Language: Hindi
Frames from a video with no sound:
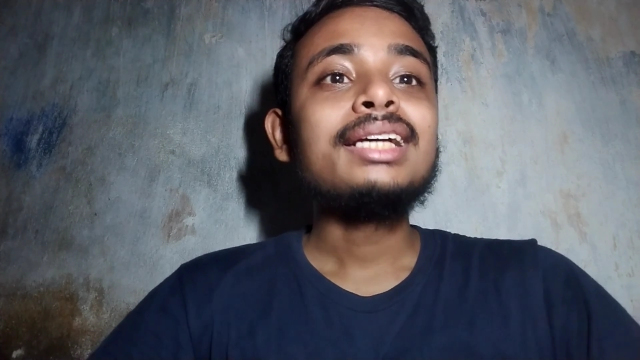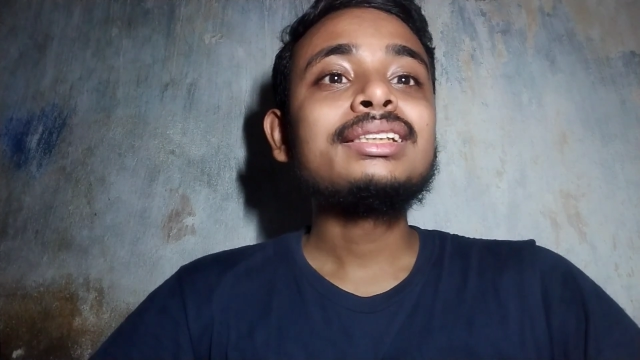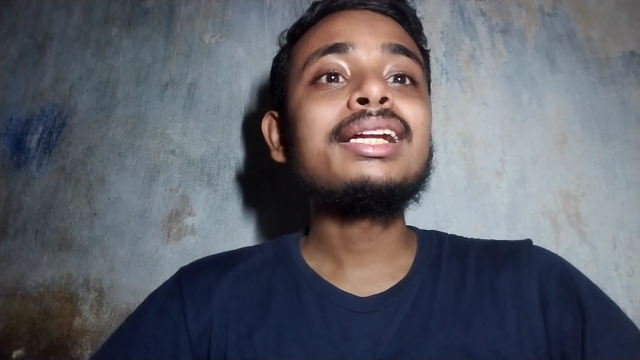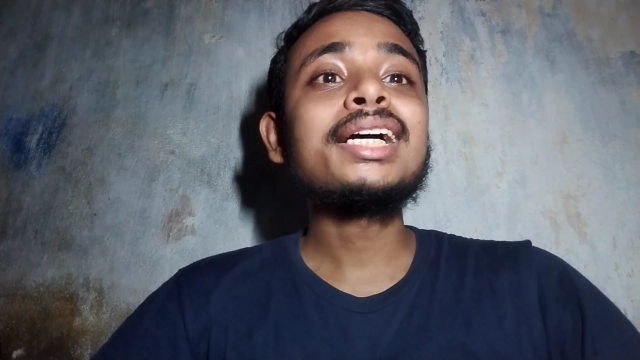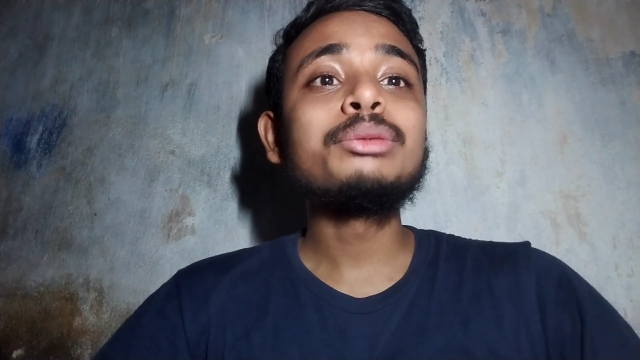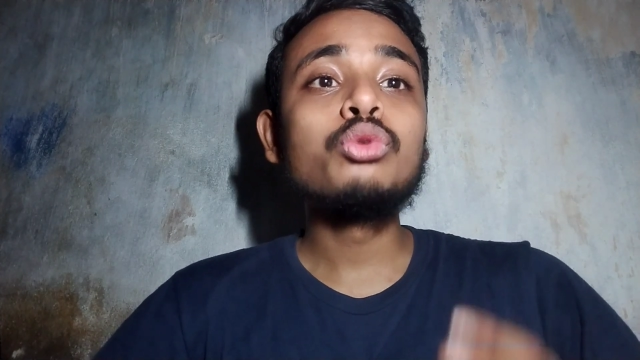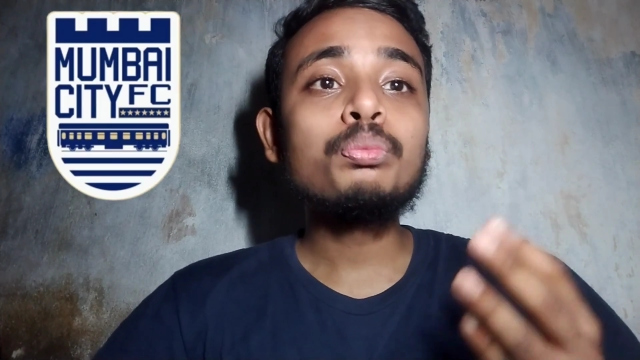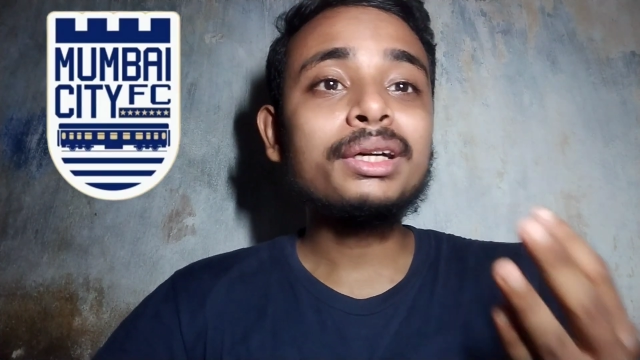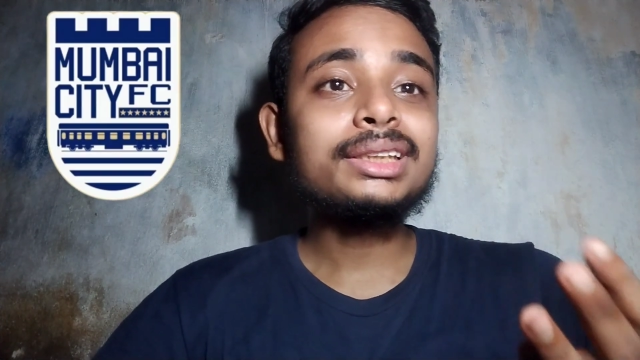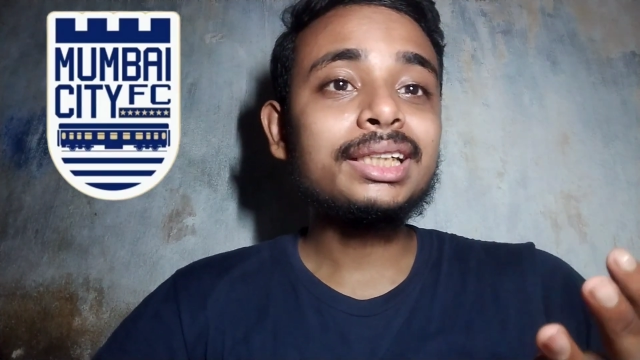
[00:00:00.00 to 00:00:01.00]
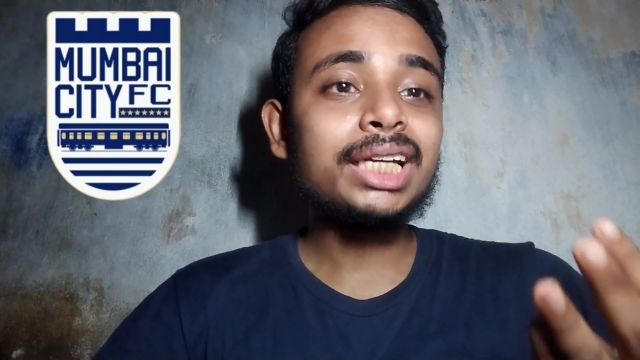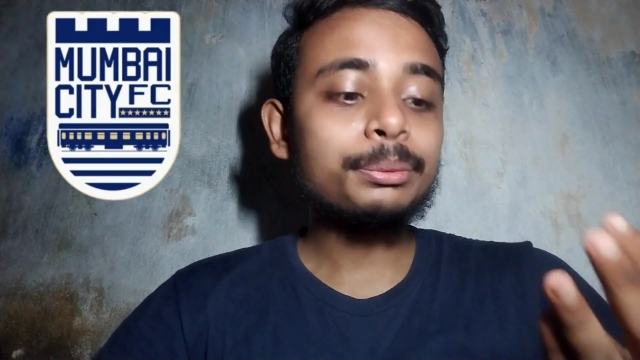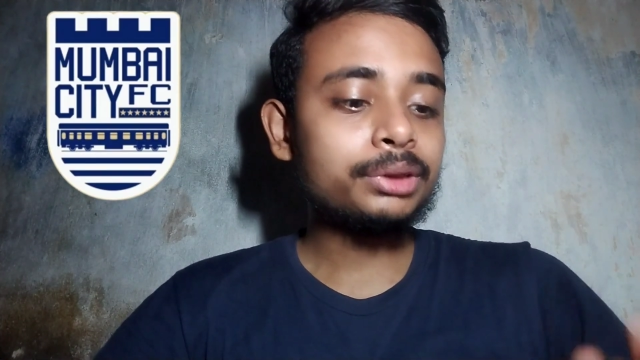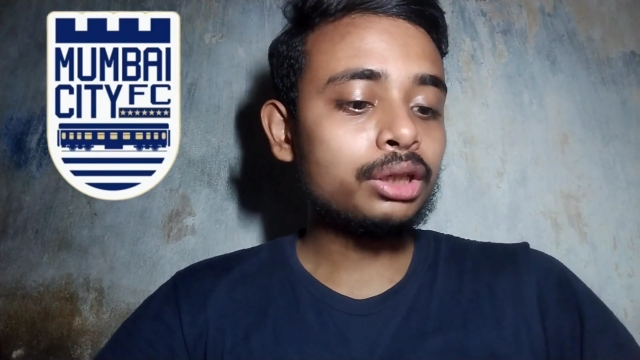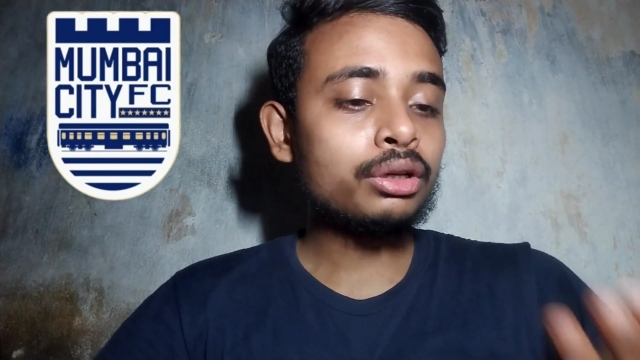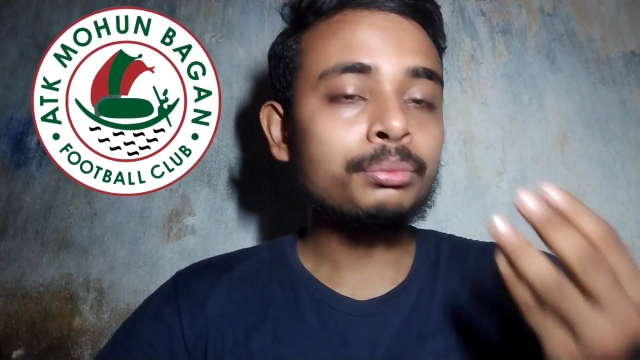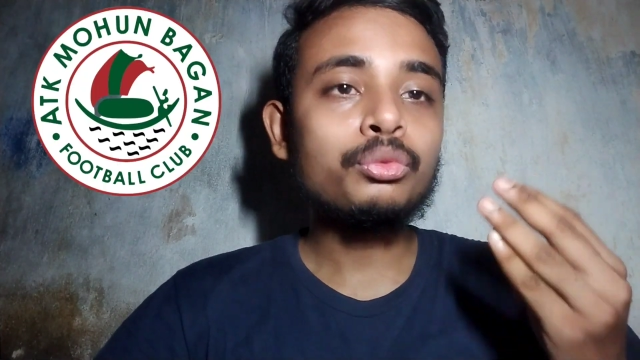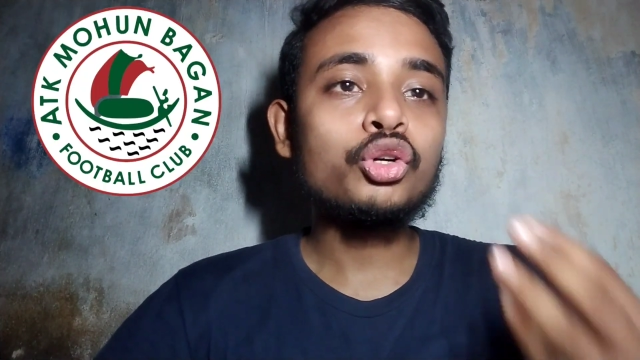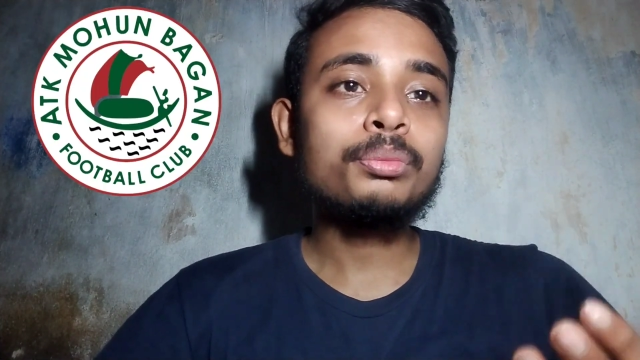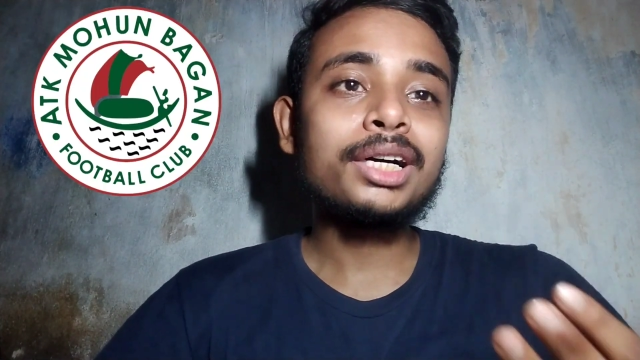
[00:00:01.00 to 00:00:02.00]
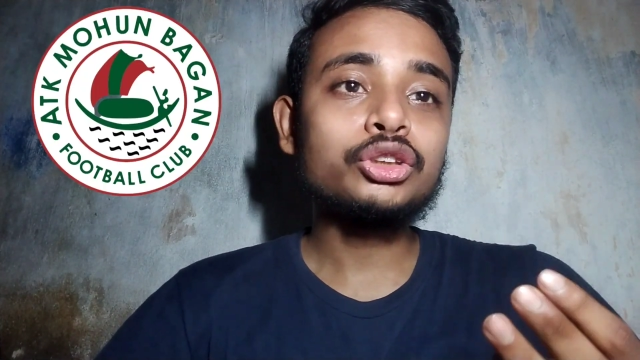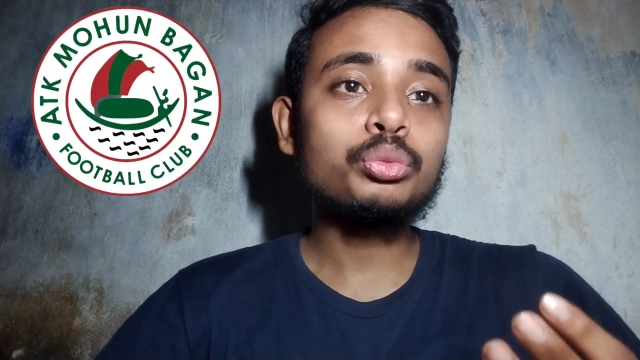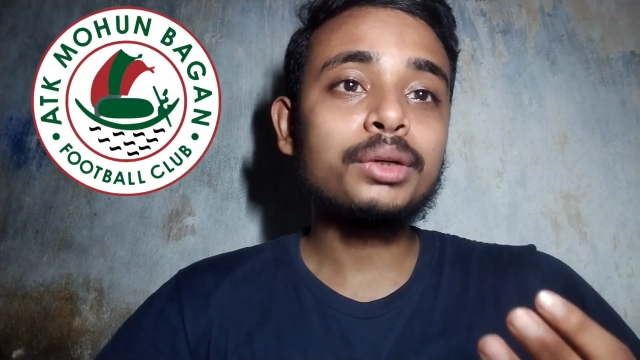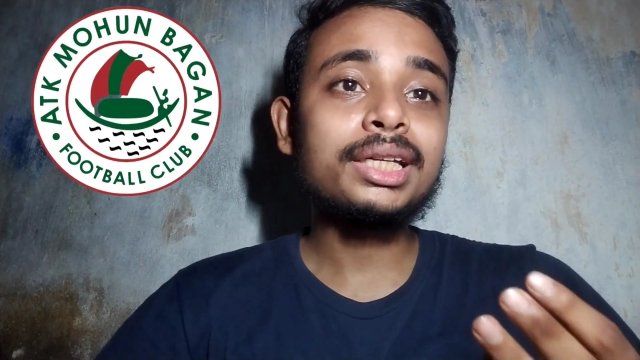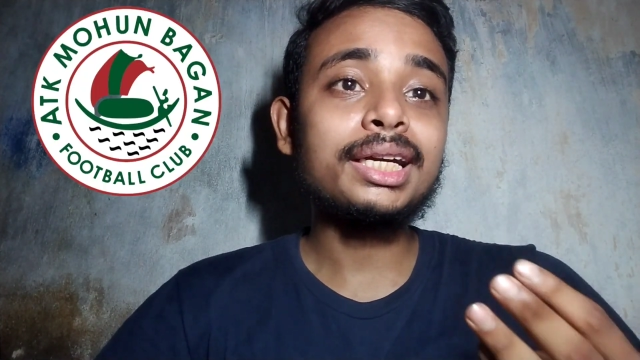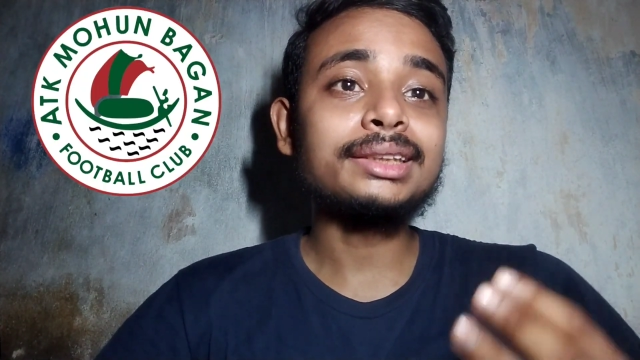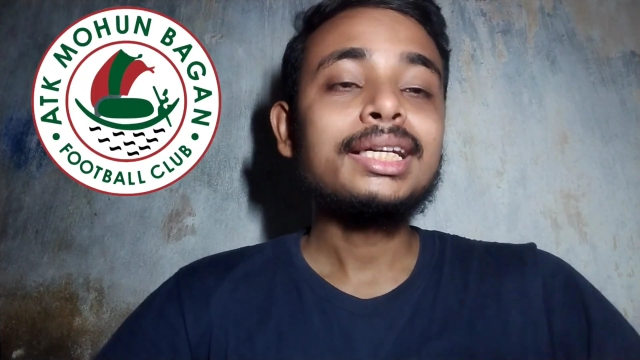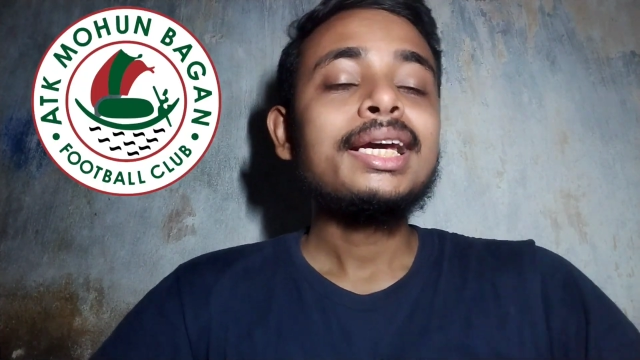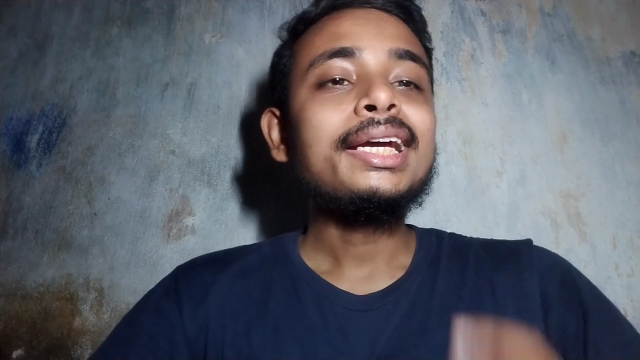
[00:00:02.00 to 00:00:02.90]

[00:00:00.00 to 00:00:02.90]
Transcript: इसीलिए गैस मुंबई सिटी एफ और मोहन बगान सुपर जायंट्स